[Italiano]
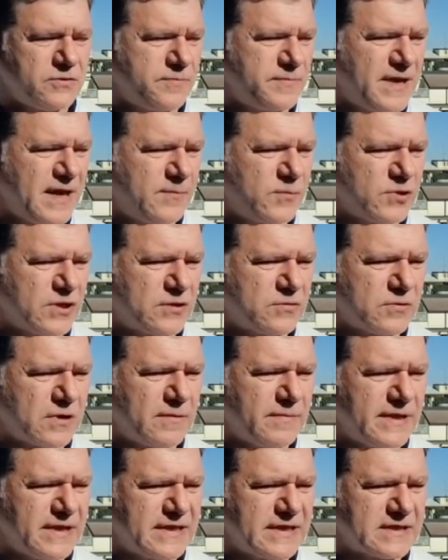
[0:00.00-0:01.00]
dobbiamo
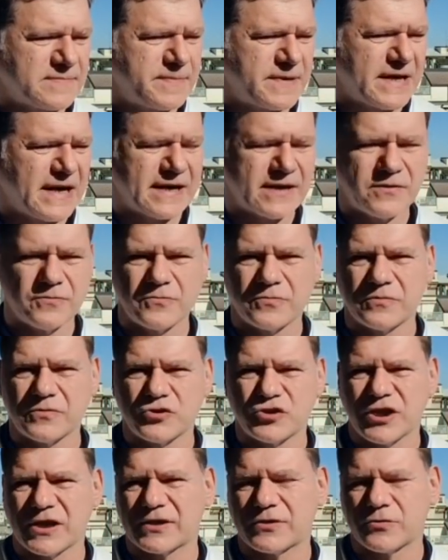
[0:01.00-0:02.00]
naturalmente sperare in un
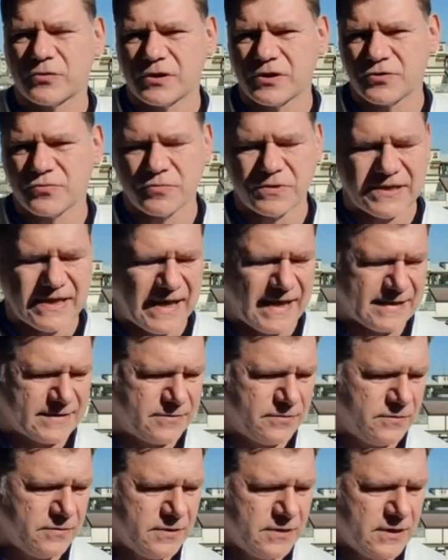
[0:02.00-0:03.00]
certo
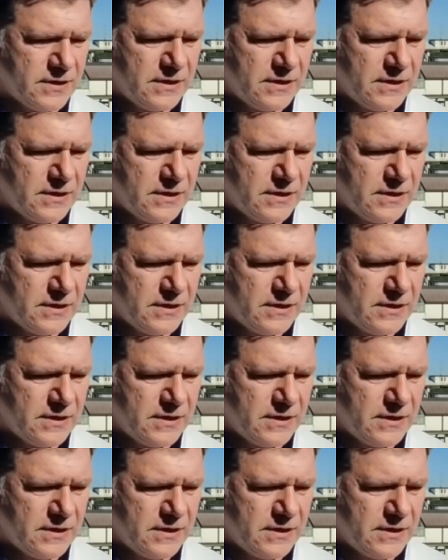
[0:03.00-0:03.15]
risultato